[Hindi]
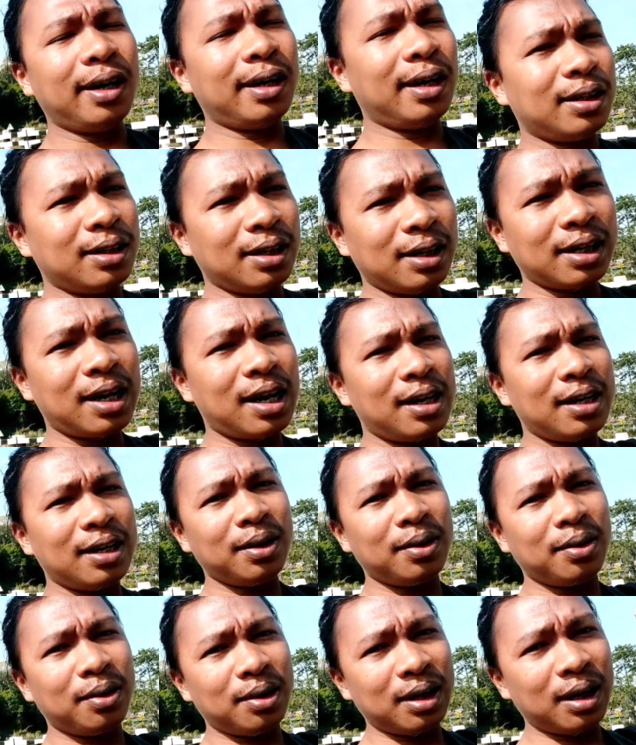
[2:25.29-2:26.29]
अगर सरकार
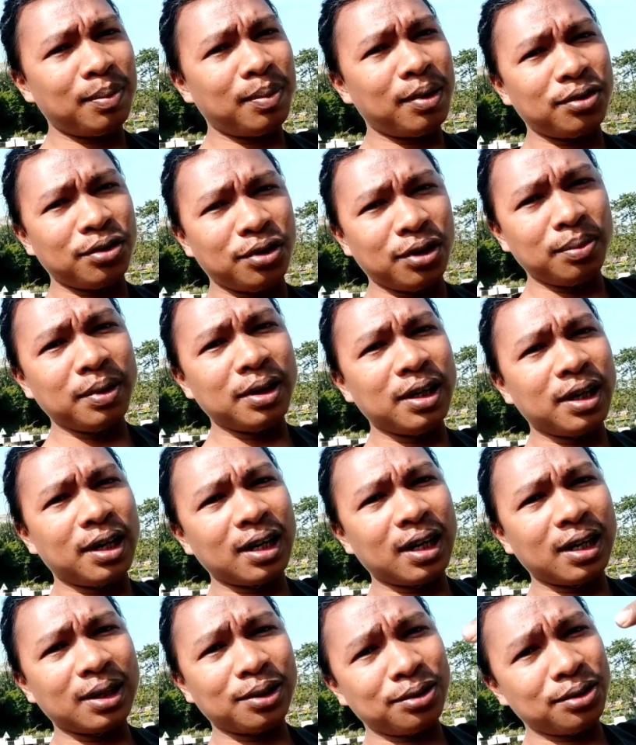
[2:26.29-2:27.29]
ने और नंबर थ्री भी
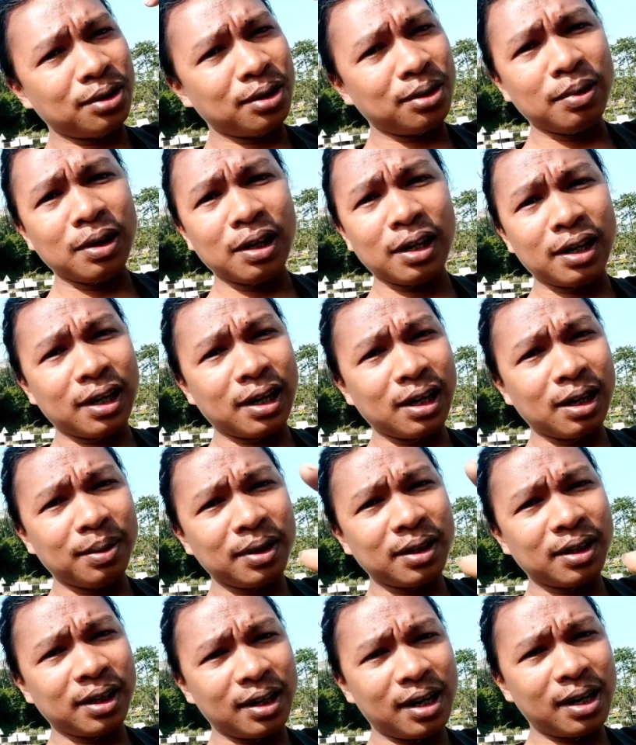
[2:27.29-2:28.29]
निकला तो थ्री भी लेने के
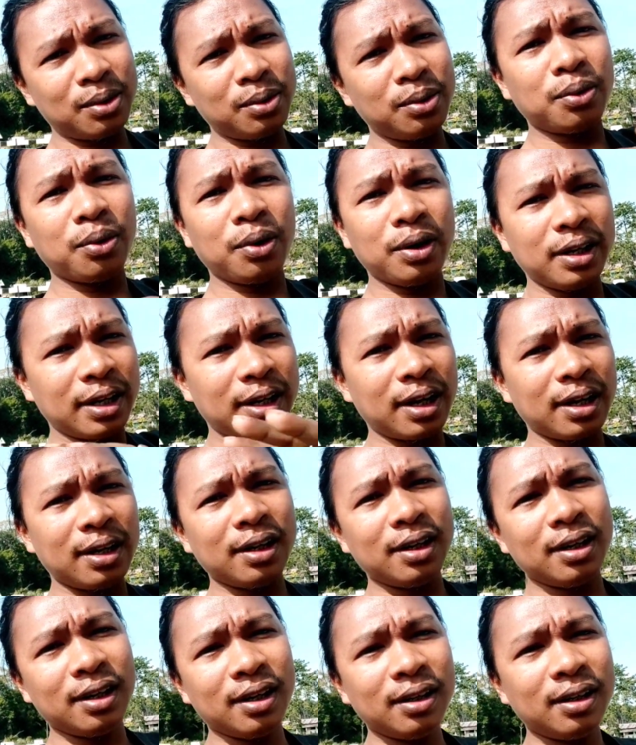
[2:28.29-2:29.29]
लिए मैं तैयार हूँ कोई
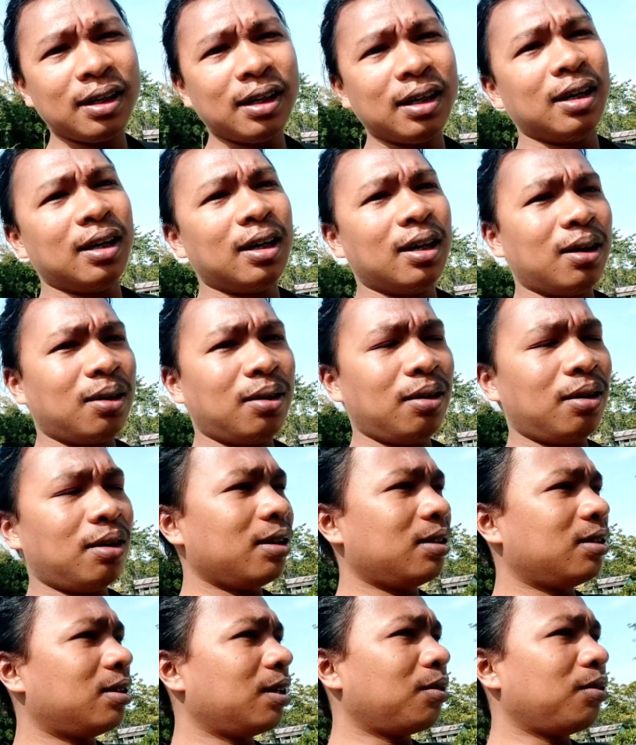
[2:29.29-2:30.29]
दिक्कत नहीं है
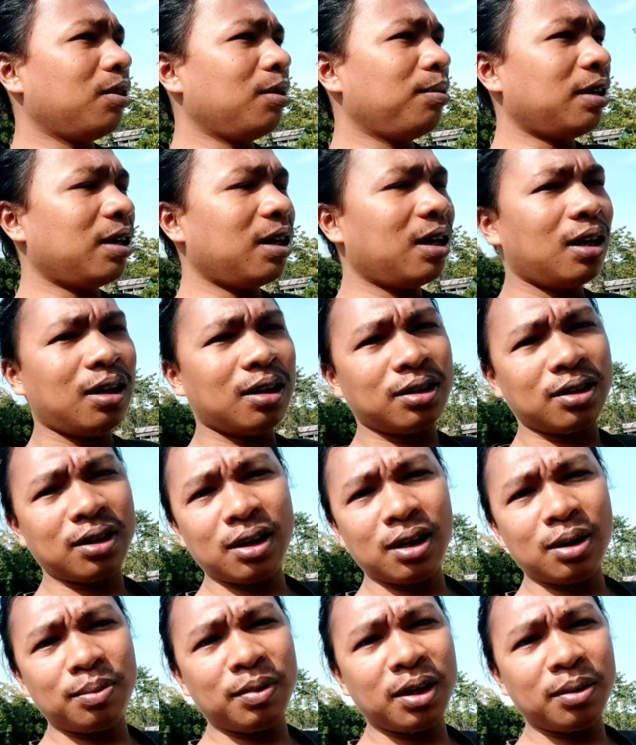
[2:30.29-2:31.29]
और इससे कोई मेरा
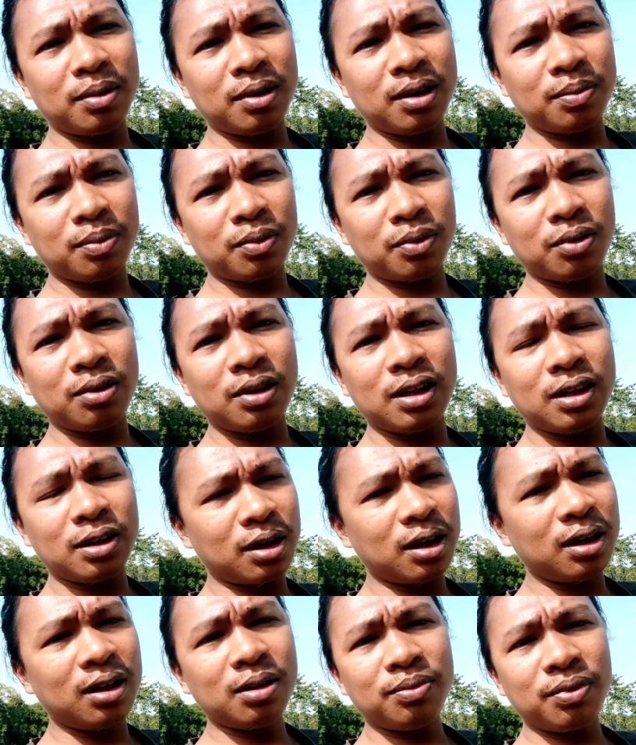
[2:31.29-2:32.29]
शरीर में मतलब
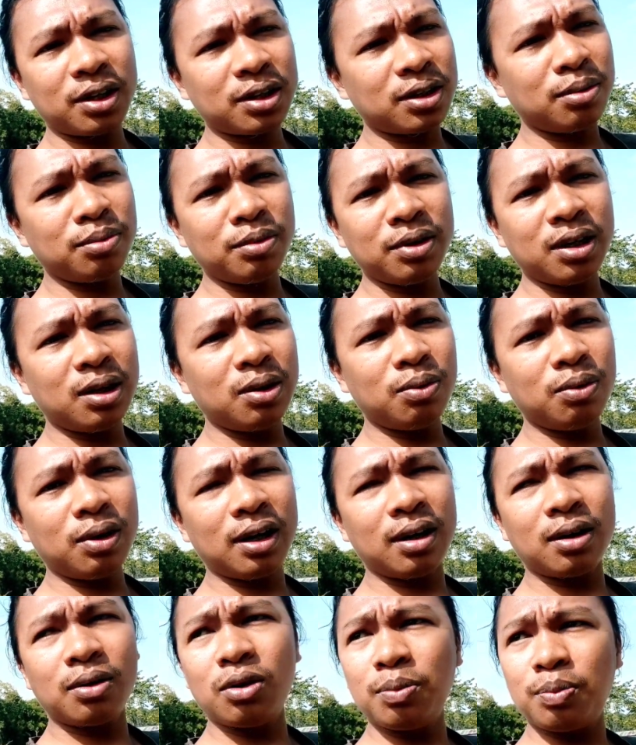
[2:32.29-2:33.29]
कोई इन्फेक्शन भी नहीं
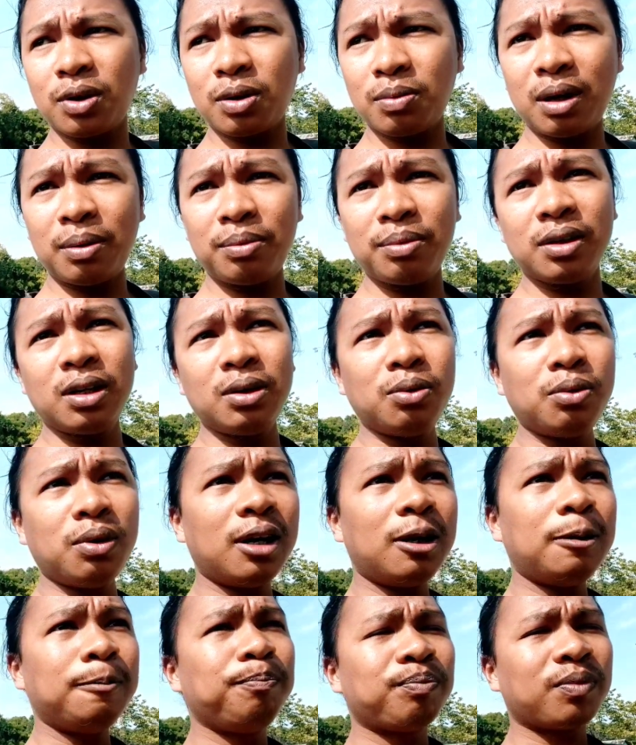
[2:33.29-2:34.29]
हुआ है कोई प्रभाव भी नहीं
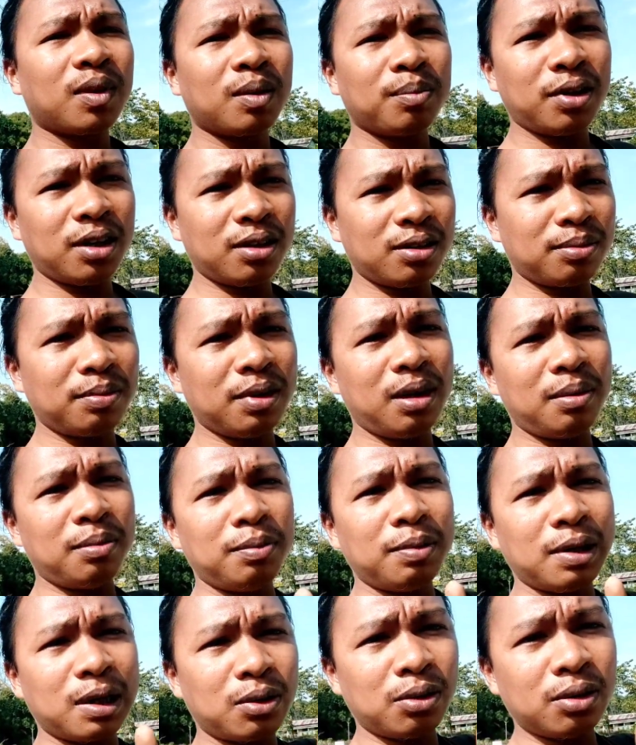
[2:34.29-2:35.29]
हुआ बस मैं
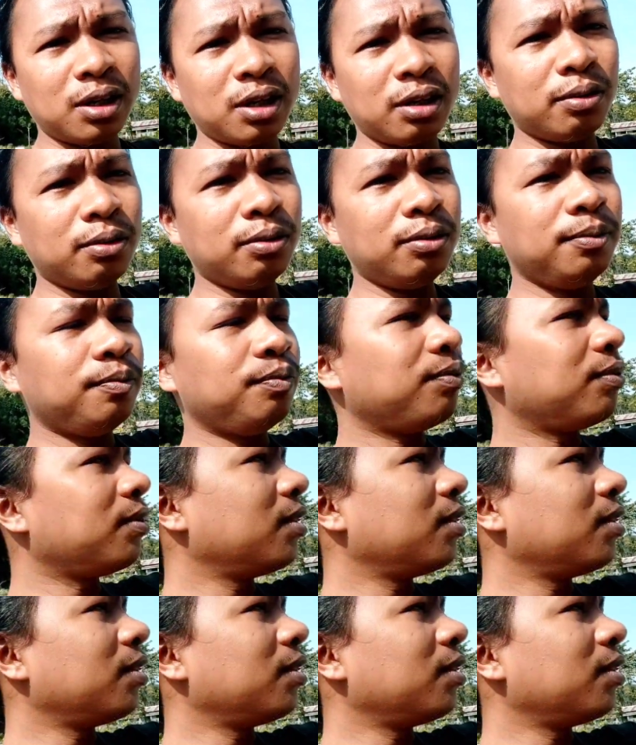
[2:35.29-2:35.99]
अभी बिल्कुल ठीक हूँ